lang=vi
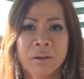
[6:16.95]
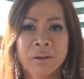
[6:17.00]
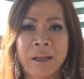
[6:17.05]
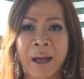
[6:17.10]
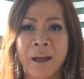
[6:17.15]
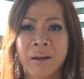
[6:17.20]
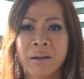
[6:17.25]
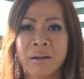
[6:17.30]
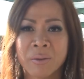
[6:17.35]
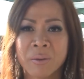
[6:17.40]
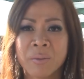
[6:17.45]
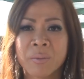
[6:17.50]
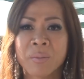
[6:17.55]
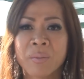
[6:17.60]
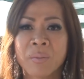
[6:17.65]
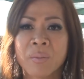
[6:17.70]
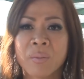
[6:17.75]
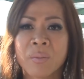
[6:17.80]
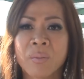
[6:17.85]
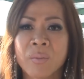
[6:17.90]
dạ có
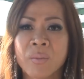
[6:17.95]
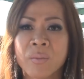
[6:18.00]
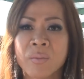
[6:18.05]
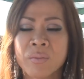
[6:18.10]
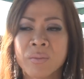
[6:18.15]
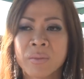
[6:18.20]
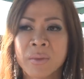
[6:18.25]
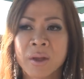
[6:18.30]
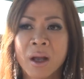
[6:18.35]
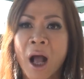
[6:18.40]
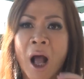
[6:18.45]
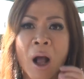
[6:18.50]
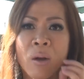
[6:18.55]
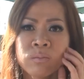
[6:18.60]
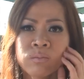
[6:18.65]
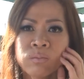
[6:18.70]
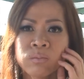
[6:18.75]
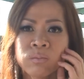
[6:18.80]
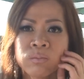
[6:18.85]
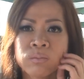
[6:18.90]
giận dữ không
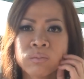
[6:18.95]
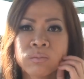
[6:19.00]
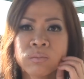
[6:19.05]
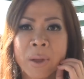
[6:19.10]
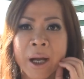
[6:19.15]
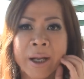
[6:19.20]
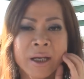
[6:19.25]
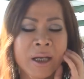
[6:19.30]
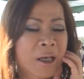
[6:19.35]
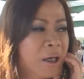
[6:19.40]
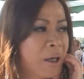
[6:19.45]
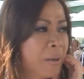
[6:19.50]
à, theo như